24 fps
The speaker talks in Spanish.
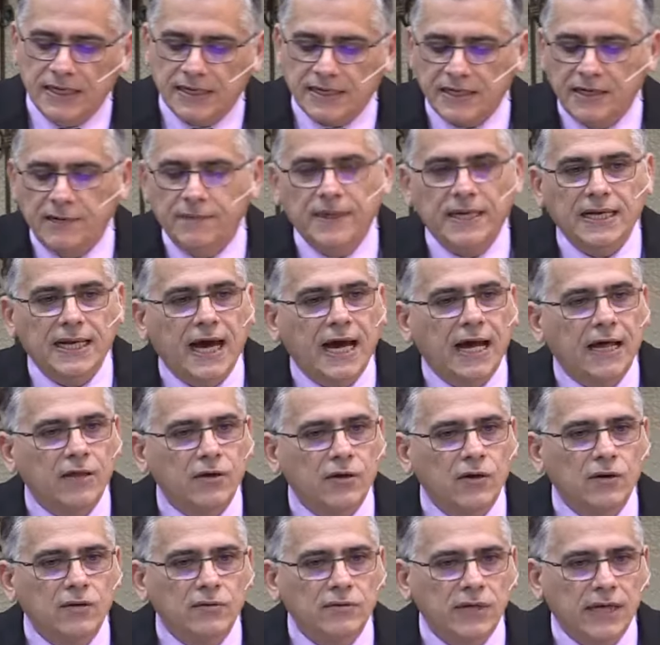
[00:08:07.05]

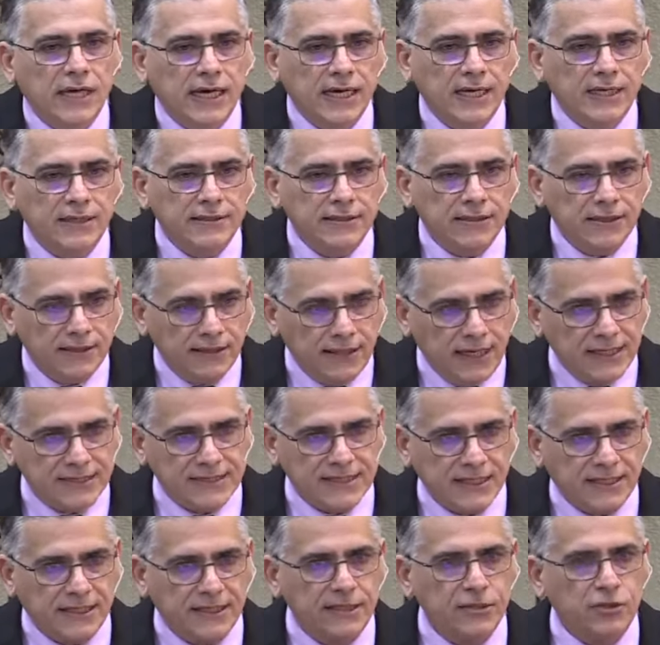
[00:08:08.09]
revelado en
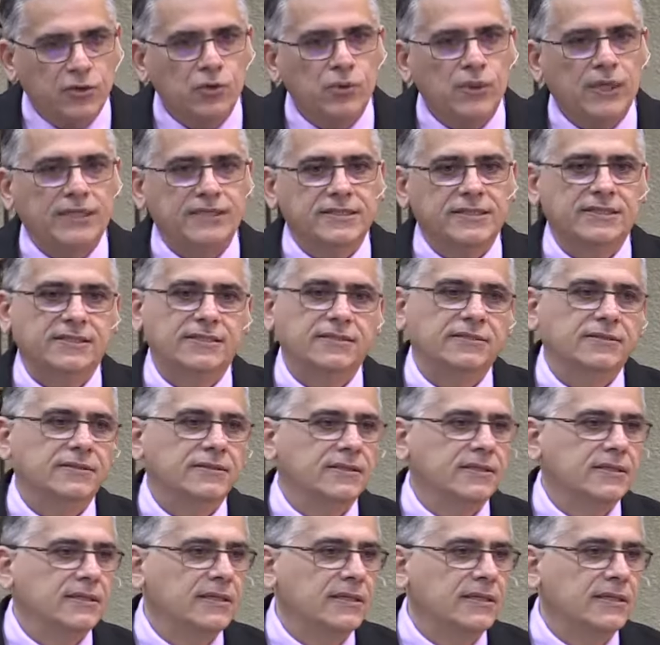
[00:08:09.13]
las escrituras.